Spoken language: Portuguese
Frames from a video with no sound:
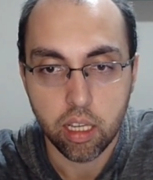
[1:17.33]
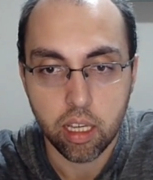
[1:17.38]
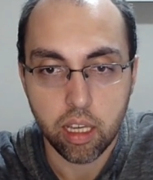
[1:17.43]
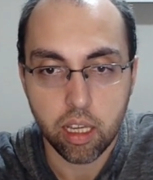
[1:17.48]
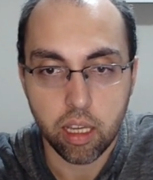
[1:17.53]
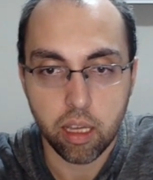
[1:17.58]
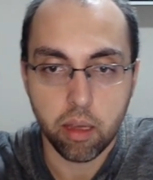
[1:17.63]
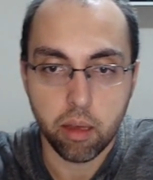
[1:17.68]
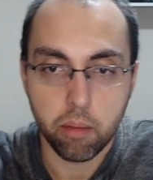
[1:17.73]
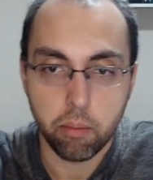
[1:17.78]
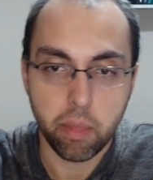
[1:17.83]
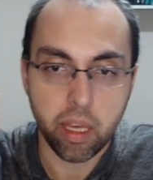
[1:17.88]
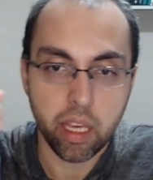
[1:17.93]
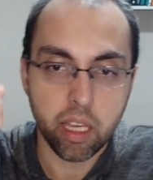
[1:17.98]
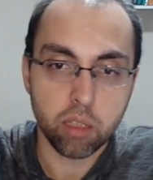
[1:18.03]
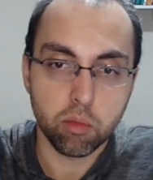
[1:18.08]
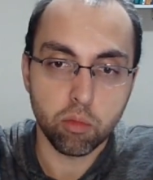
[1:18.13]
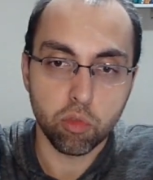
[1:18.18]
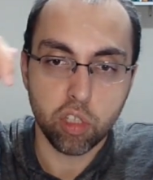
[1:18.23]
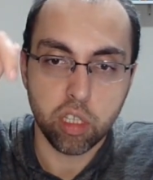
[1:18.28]
é,
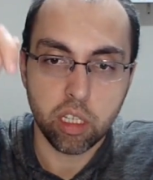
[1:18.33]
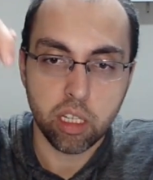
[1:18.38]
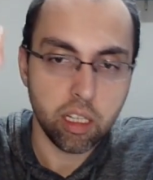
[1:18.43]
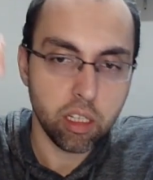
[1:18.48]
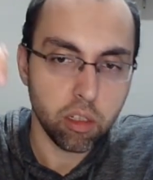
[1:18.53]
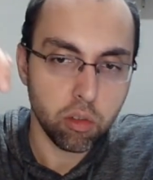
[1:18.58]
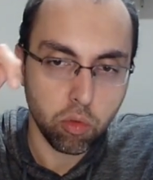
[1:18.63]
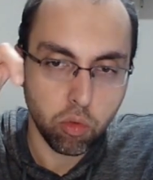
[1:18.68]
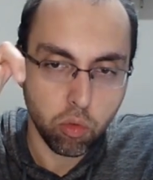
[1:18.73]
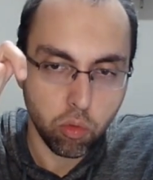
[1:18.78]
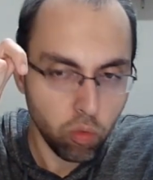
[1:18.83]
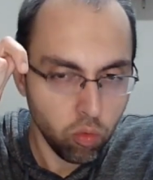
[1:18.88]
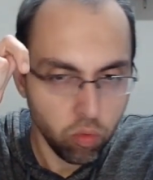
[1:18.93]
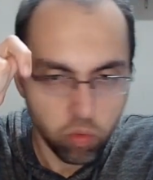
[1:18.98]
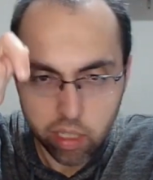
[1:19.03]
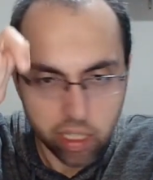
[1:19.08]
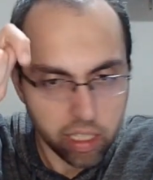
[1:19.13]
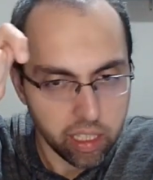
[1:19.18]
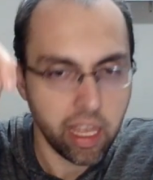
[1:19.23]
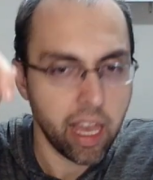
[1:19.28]
mesmo tirando um
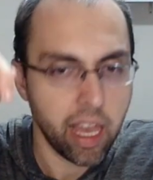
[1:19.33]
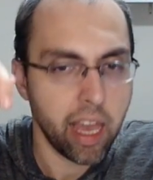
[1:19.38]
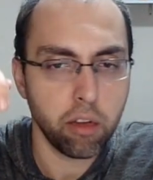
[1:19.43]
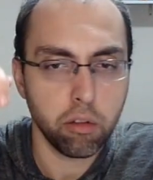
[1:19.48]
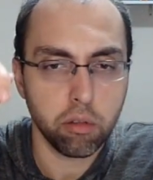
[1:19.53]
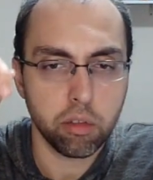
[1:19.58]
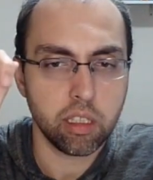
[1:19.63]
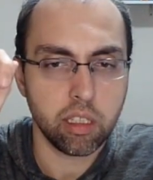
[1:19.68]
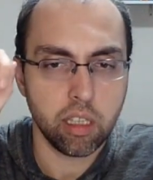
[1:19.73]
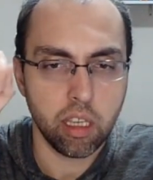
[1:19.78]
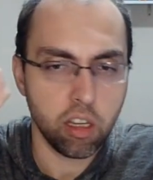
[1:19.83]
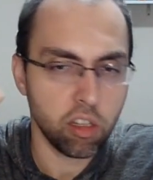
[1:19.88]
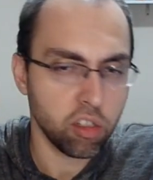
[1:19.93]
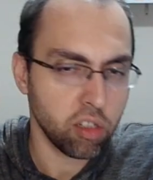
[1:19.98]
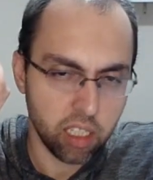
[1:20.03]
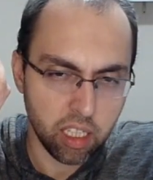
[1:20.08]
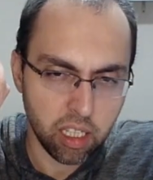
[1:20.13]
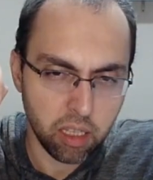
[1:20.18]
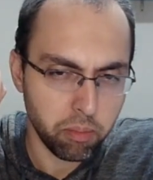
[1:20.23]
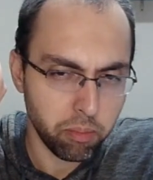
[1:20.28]
critério que seja
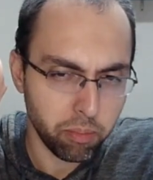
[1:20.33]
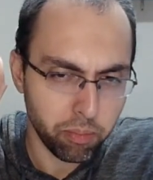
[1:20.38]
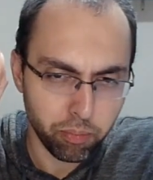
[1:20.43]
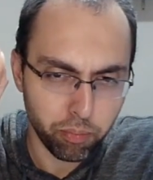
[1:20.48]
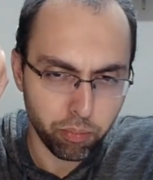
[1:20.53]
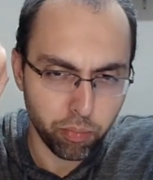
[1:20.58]
ali,